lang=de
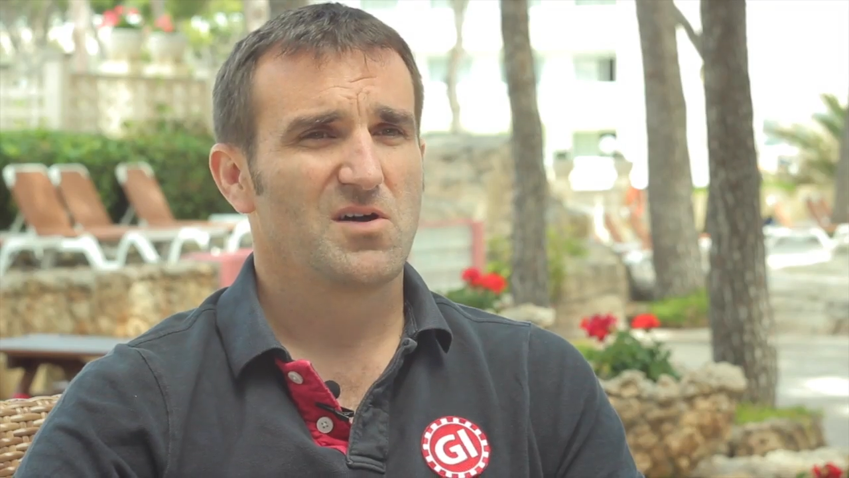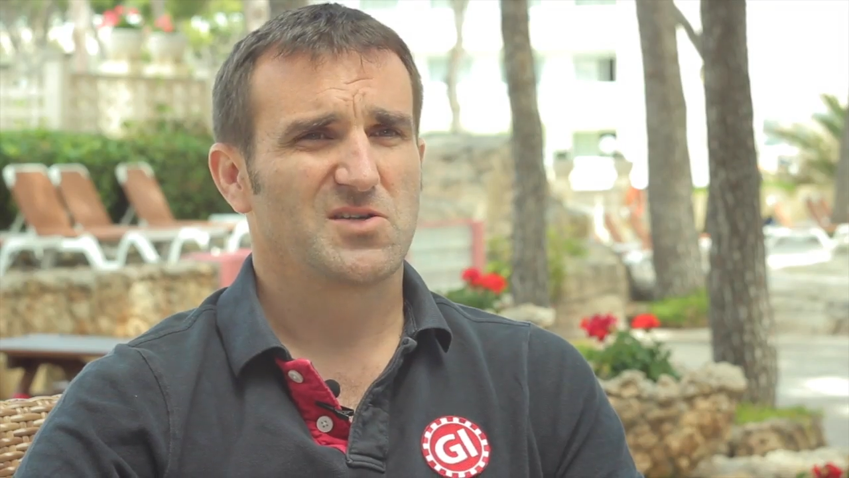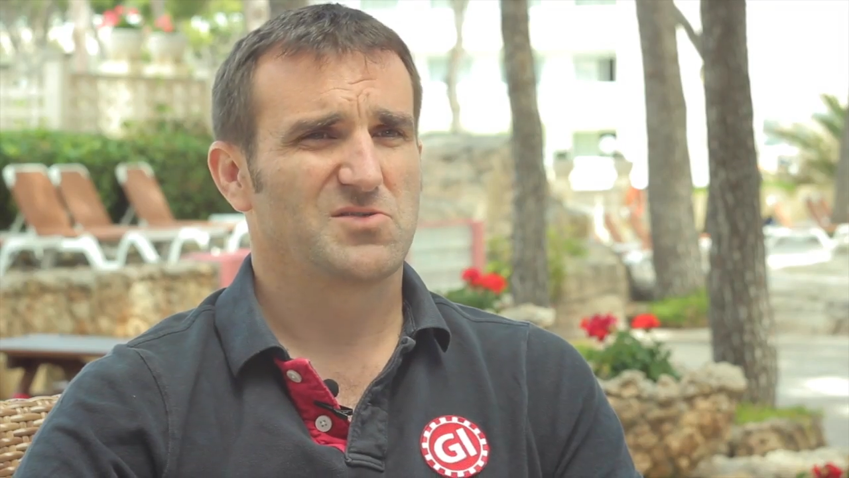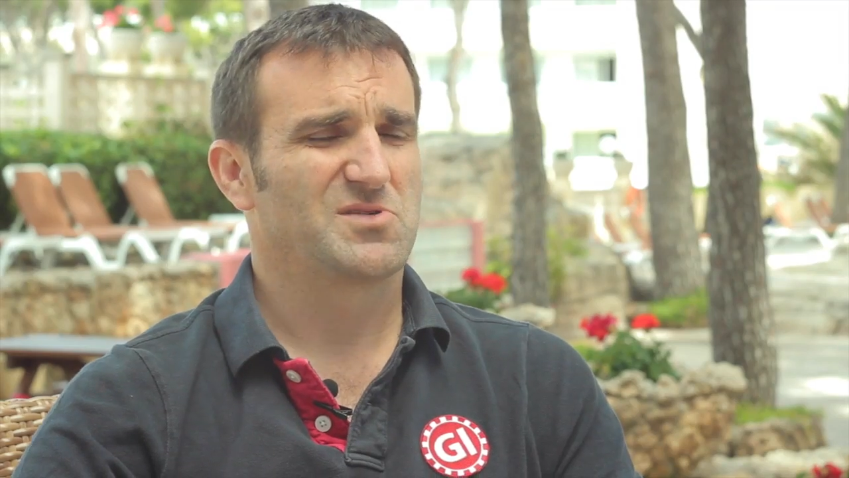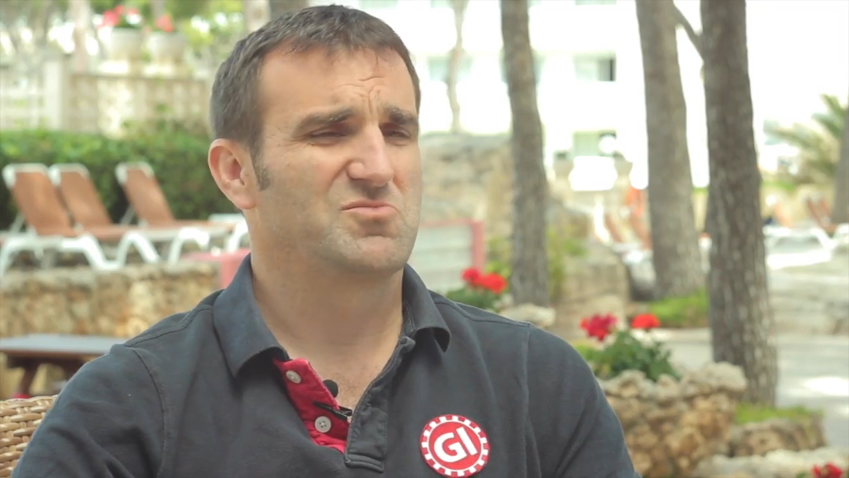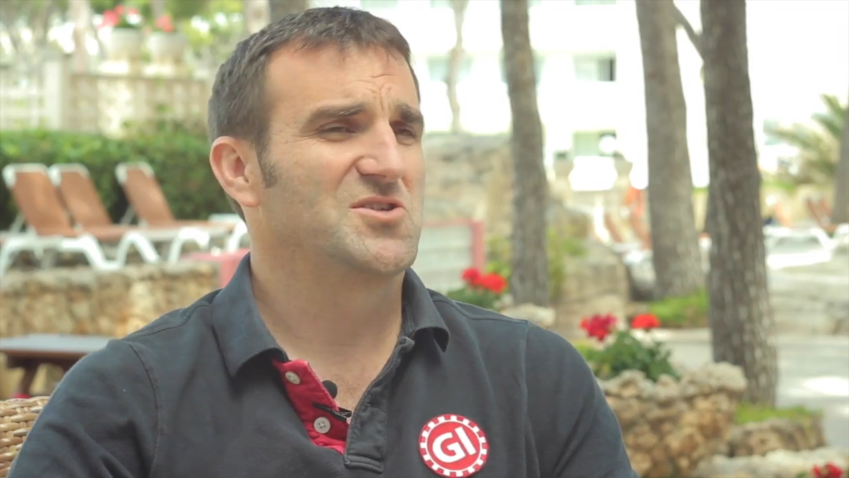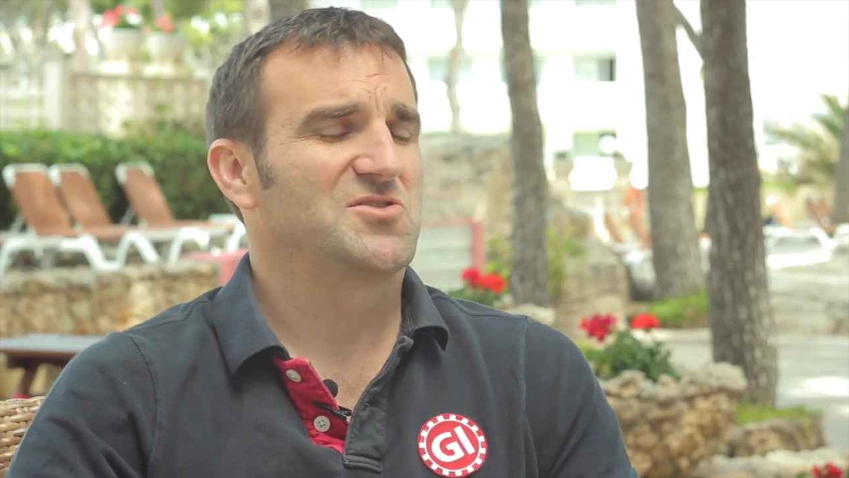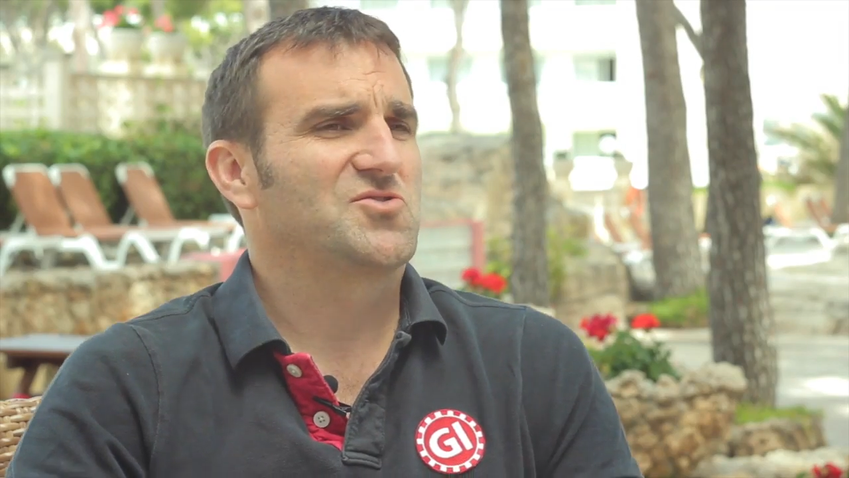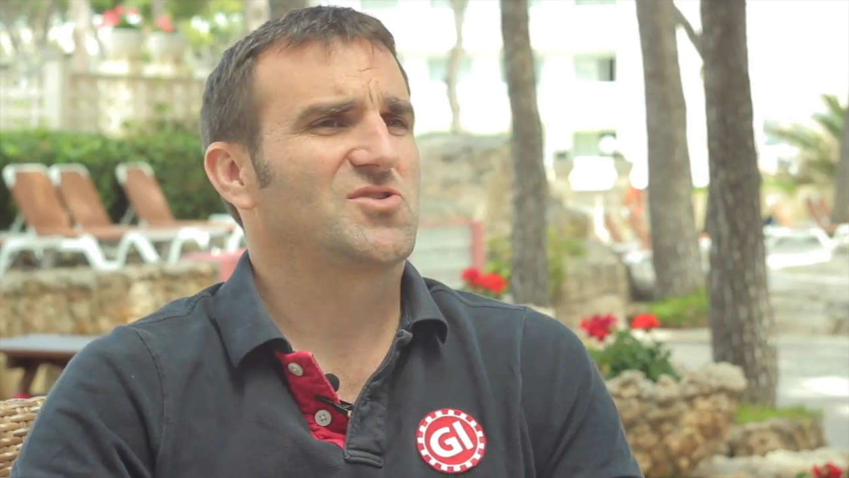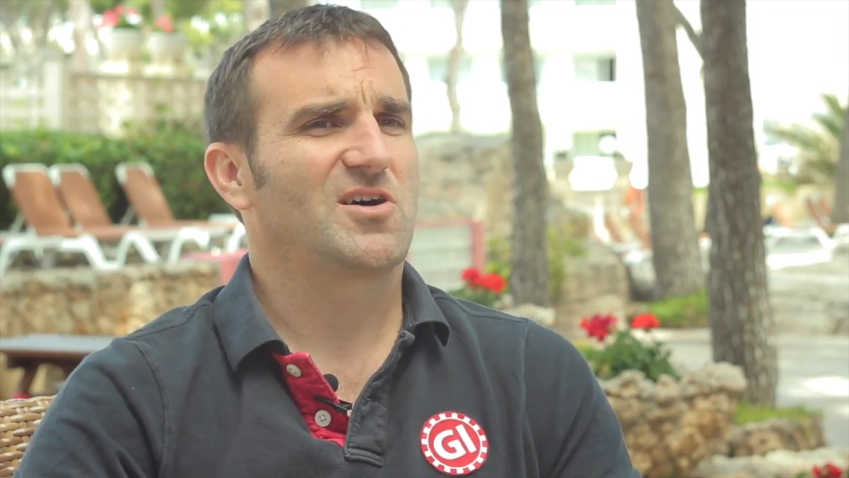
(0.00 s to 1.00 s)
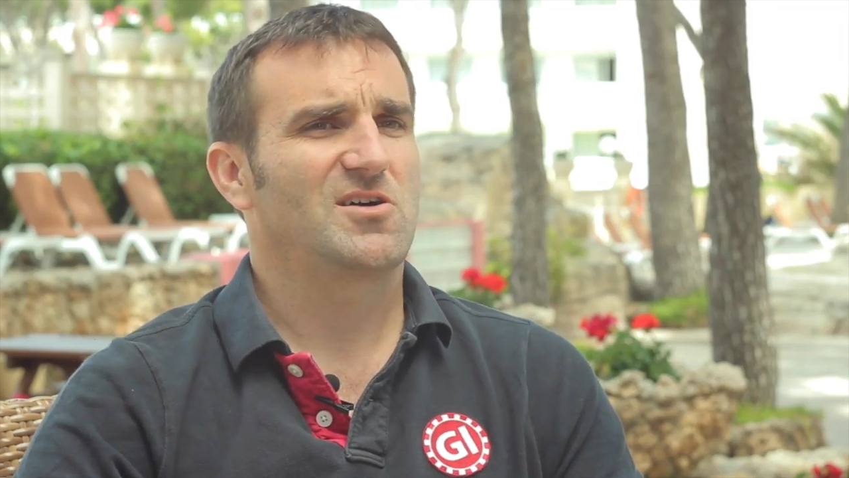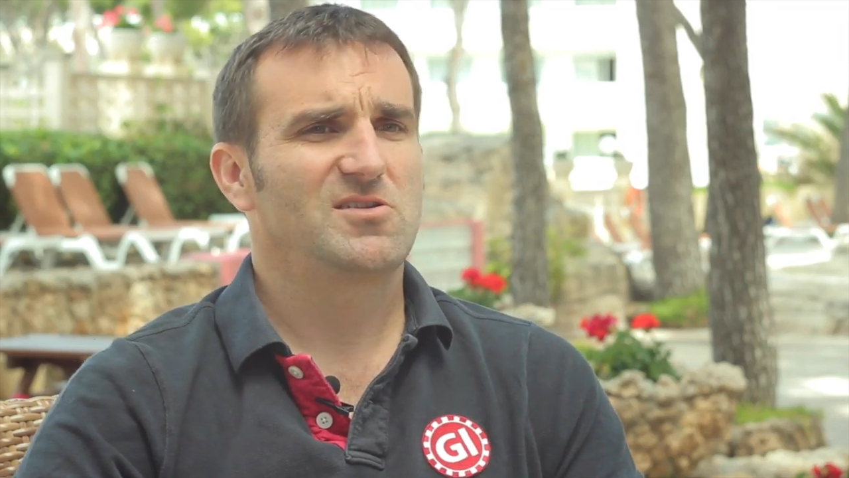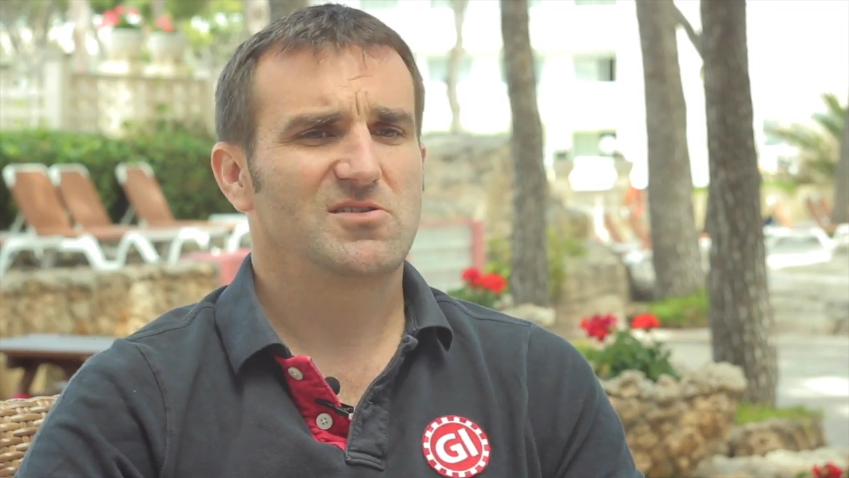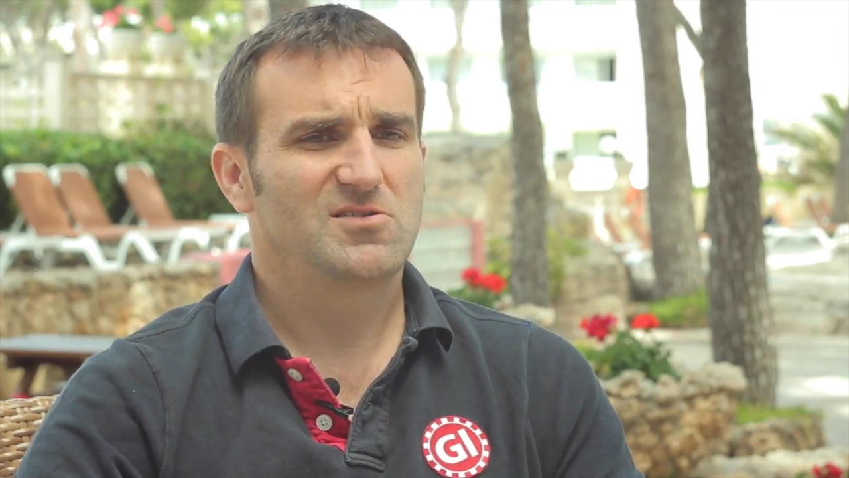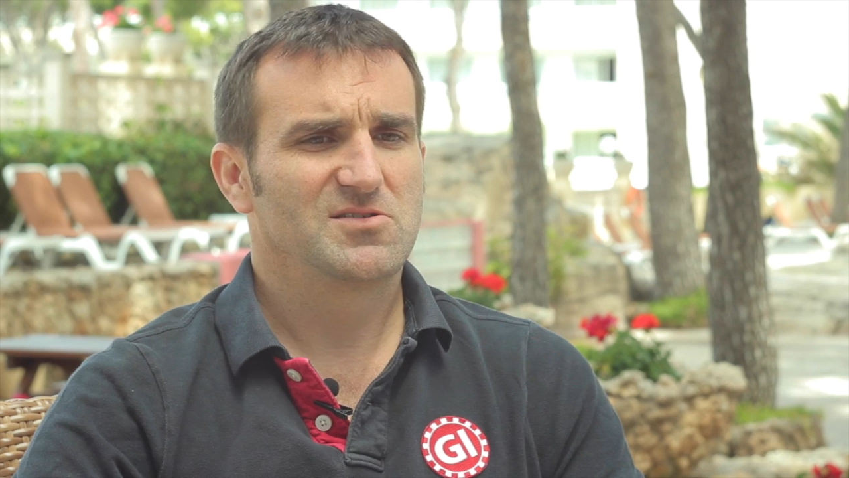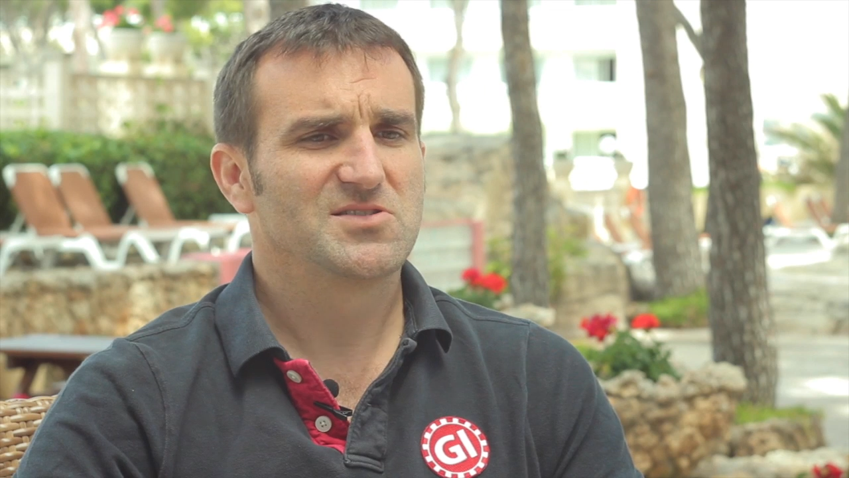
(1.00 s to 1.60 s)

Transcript: Also was mir total in